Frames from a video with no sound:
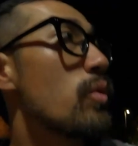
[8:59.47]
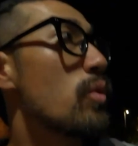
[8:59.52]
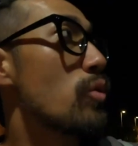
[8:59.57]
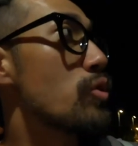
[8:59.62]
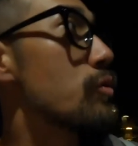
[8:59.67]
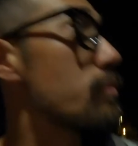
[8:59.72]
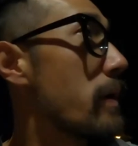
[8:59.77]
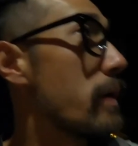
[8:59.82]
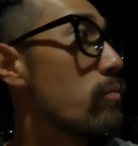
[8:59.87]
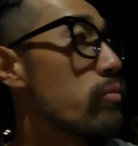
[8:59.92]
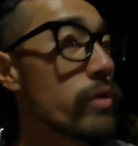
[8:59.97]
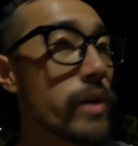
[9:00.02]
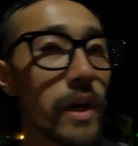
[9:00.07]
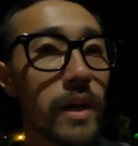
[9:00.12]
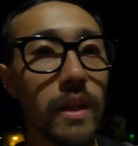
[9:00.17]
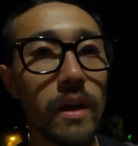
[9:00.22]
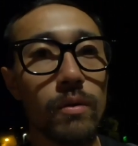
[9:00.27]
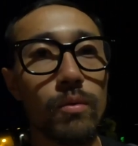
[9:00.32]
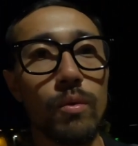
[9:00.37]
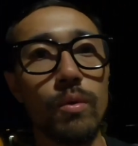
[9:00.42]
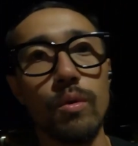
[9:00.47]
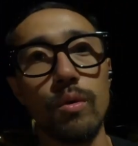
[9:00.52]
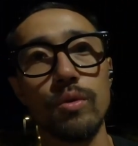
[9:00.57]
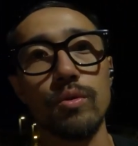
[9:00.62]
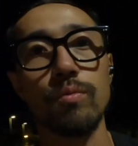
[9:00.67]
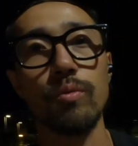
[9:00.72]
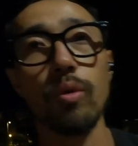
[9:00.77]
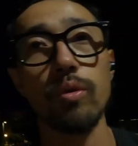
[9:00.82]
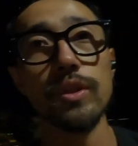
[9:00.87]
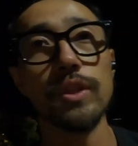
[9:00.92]
요즘에 무리 안하고
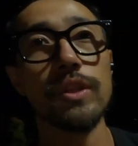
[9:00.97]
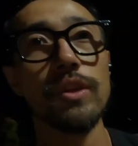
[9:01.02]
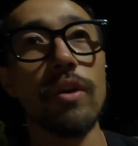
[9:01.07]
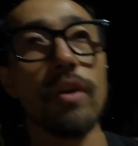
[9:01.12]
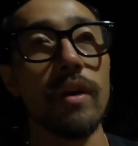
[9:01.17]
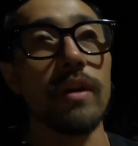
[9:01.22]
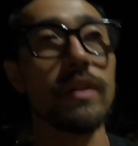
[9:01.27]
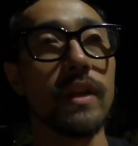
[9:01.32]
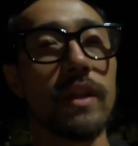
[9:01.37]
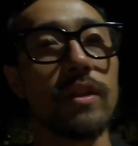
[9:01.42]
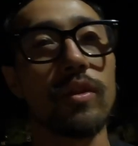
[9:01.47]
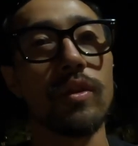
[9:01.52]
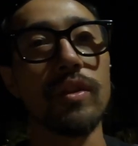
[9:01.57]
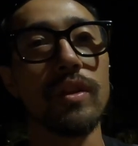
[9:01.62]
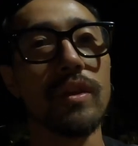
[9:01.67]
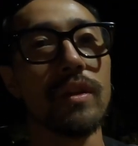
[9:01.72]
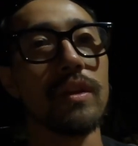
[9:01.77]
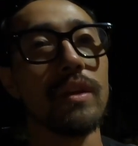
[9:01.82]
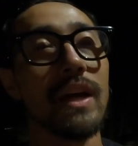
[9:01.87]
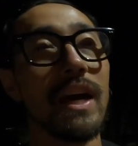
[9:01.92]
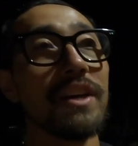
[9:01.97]
좀 도시 여행을 했더니